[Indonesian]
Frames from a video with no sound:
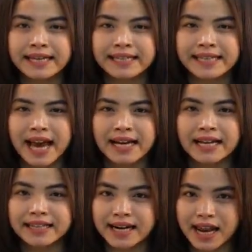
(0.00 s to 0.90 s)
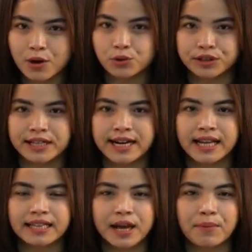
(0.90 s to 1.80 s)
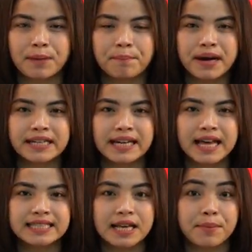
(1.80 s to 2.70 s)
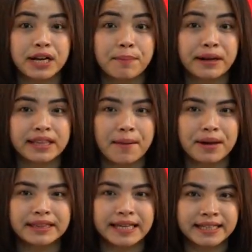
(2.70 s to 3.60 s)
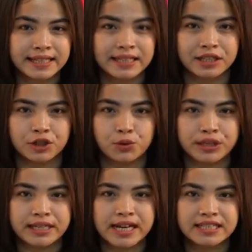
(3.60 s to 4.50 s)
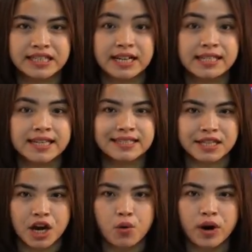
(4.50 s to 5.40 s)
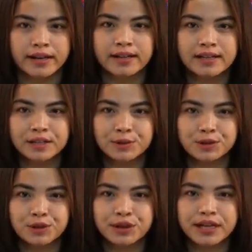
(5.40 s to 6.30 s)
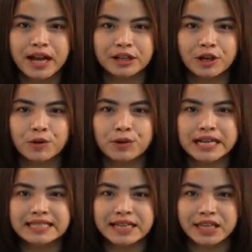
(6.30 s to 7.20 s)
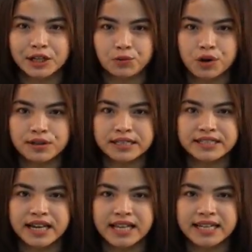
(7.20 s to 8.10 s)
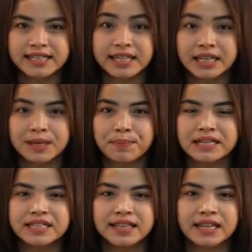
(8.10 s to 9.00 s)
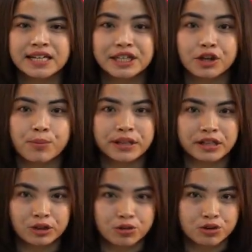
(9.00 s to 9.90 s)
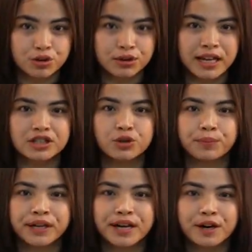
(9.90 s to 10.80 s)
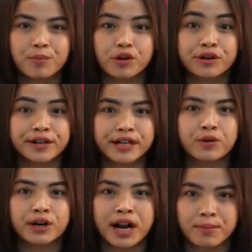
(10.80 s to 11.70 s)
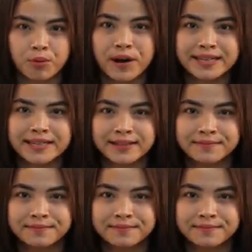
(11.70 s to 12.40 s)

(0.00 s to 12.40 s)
TNI Angkatan Laut dan Lantamal 4 Laksamana Pertama TNI, Dwika Cahya Setiawan, kunjungi kantor Ulasan Network di Jalan DI Panjaitan Kilometer 7, Tanjung Pinang, Kepulauan Riau, Rabu pagi.